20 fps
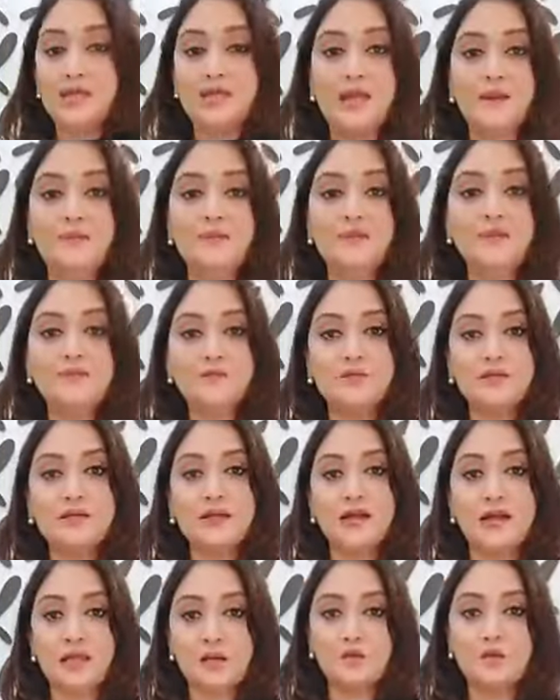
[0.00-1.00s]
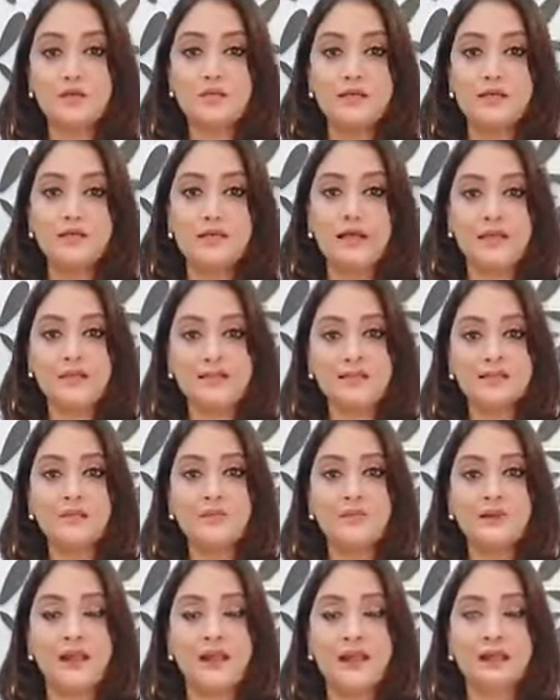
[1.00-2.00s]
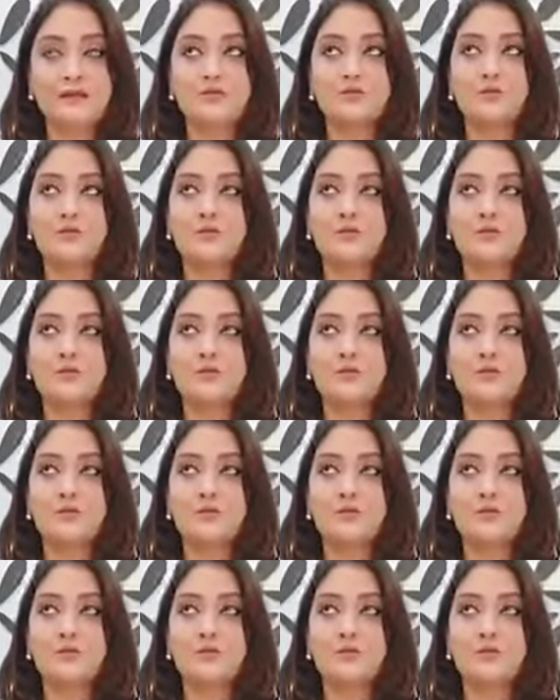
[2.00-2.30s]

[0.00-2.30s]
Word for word: লেমনের মধ্যে কালারগুলো দেখে কেন জানি আমার এত